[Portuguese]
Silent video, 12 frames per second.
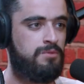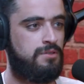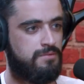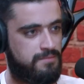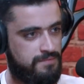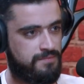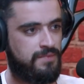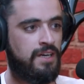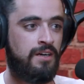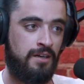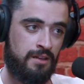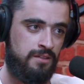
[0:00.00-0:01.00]
meu.
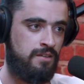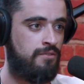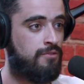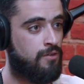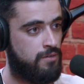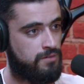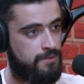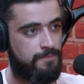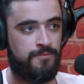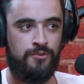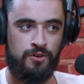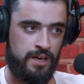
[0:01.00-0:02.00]
Acredita. Porquê?
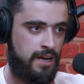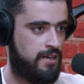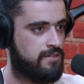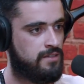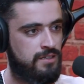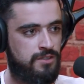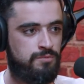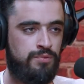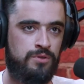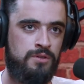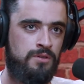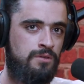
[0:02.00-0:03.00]
For, for Egner, isso.
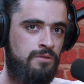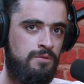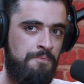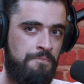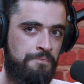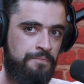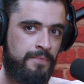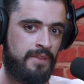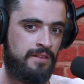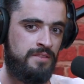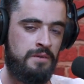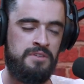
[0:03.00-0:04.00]
Porque eu,
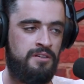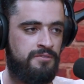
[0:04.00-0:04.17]
na minha